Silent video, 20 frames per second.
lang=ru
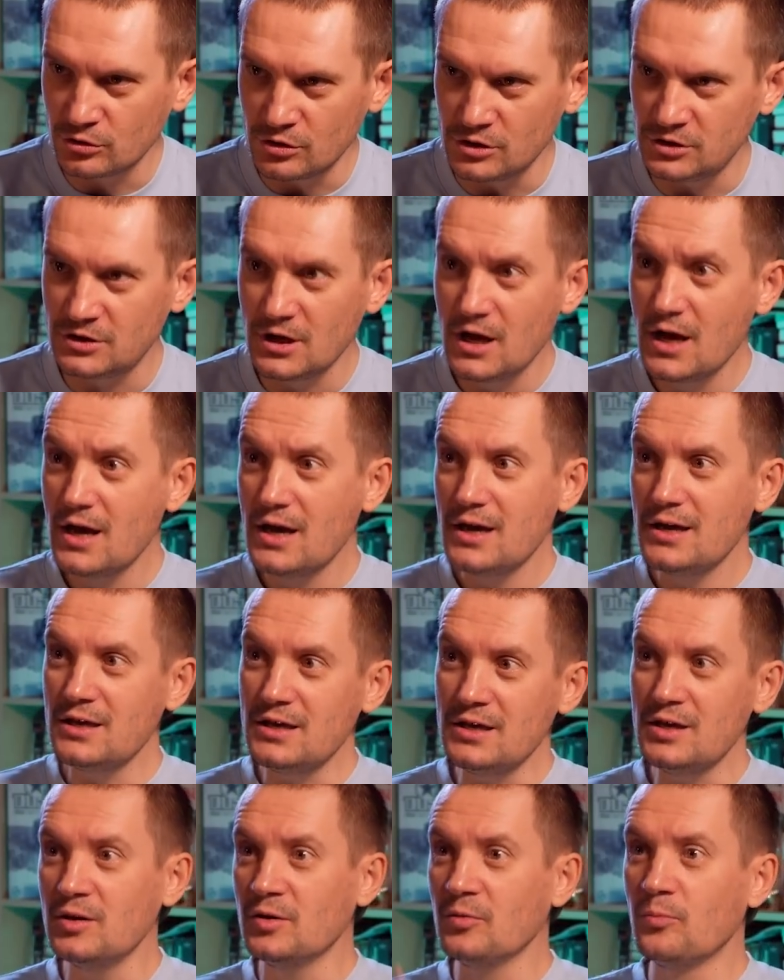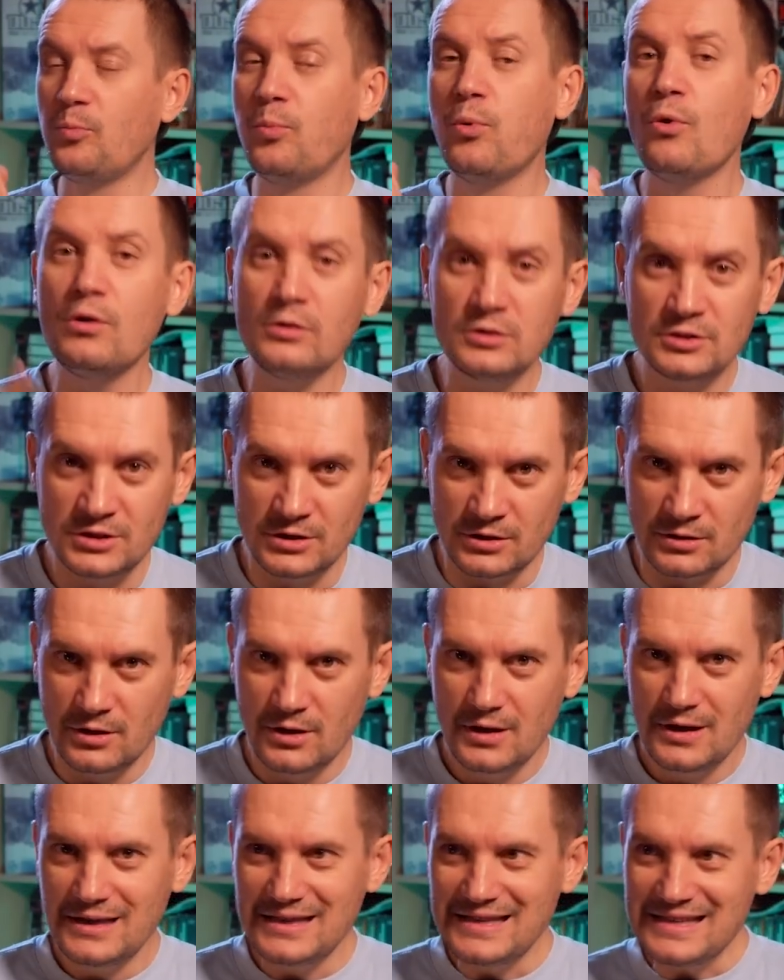То есть и болтер,
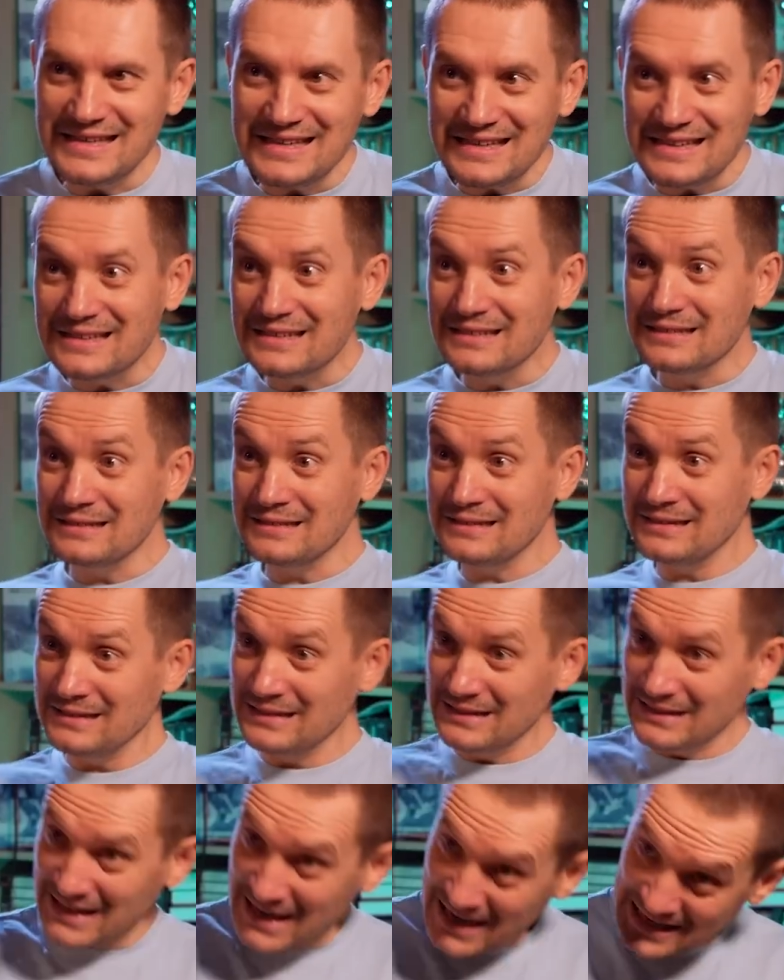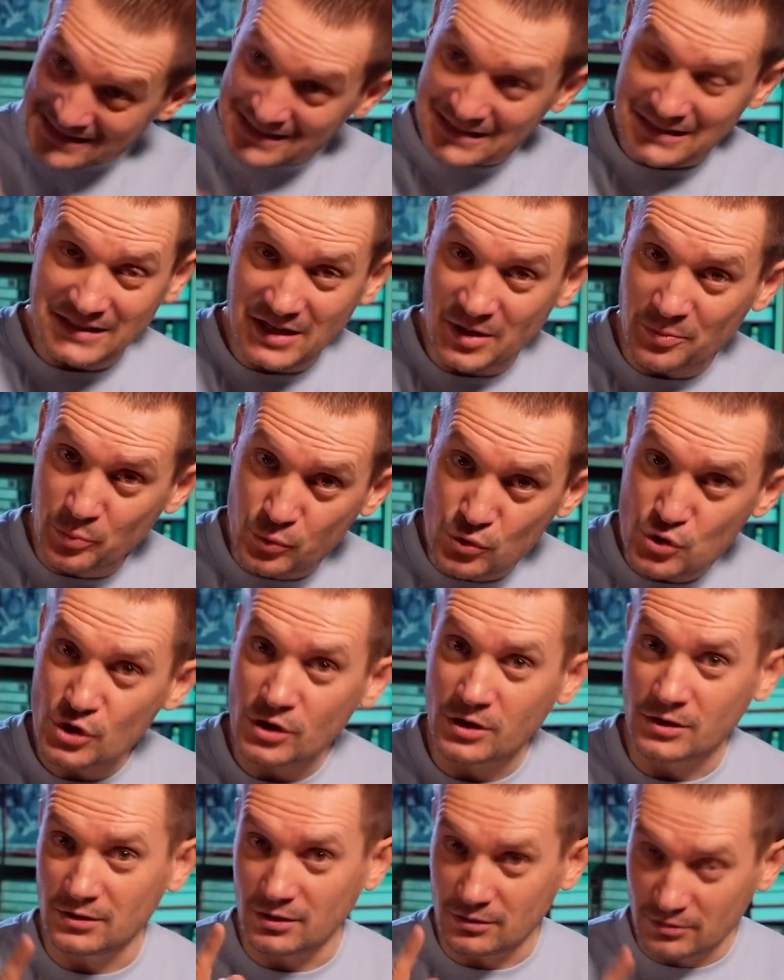и э, лазерная
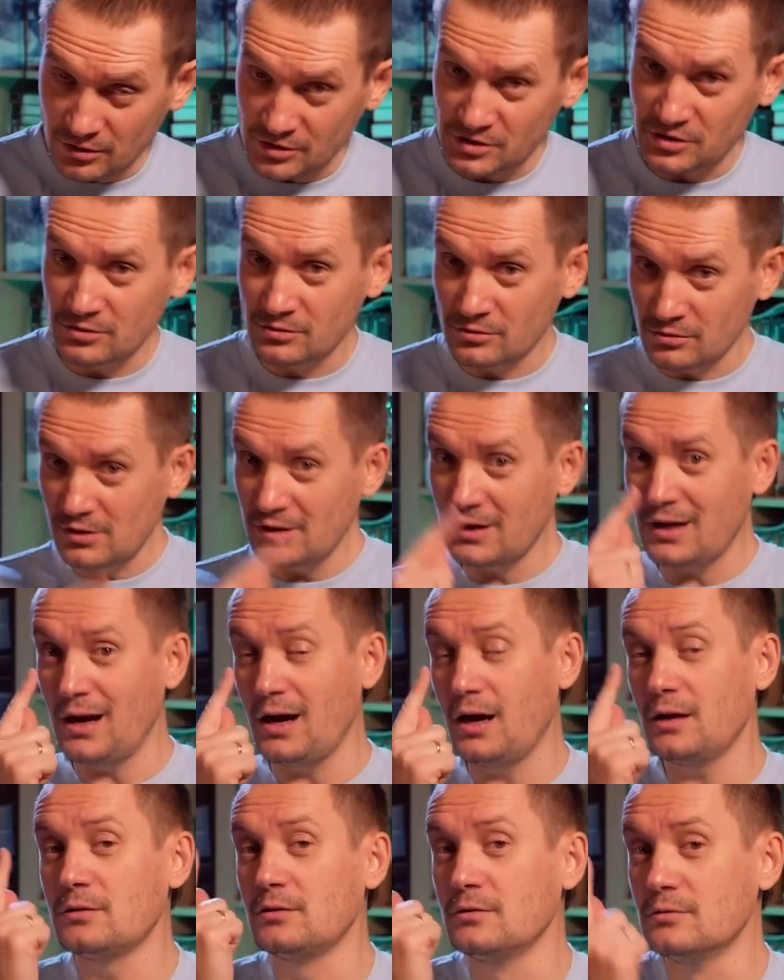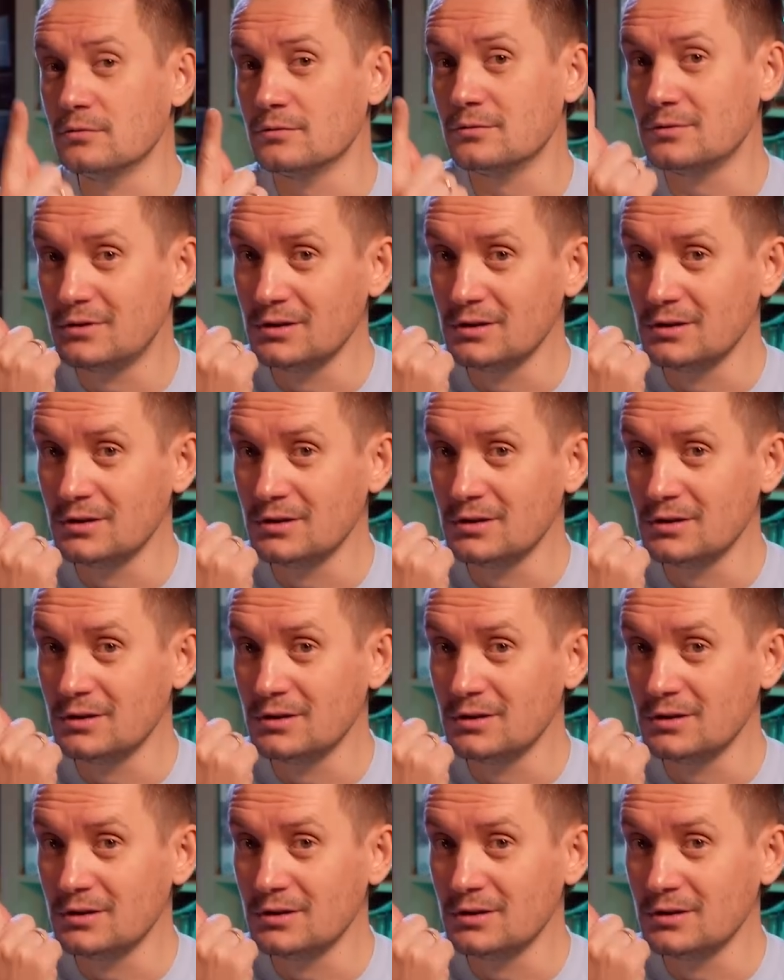пушка наносит только одну